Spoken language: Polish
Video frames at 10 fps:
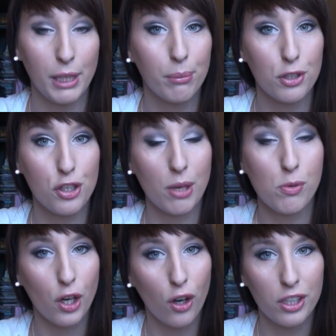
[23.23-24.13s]
chciałabym troszeczkę
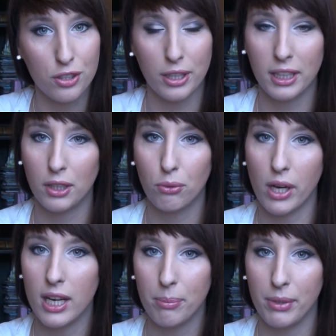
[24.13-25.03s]
przekonać do takiej
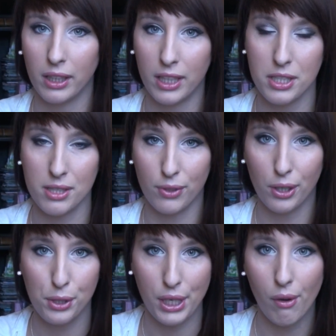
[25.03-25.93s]
naturalnej pielęgnacji
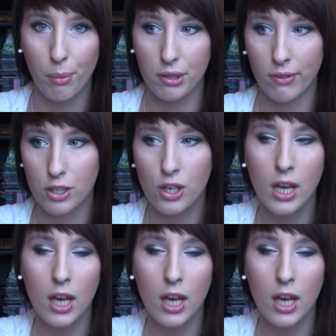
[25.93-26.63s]
swojego ciała, ponieważ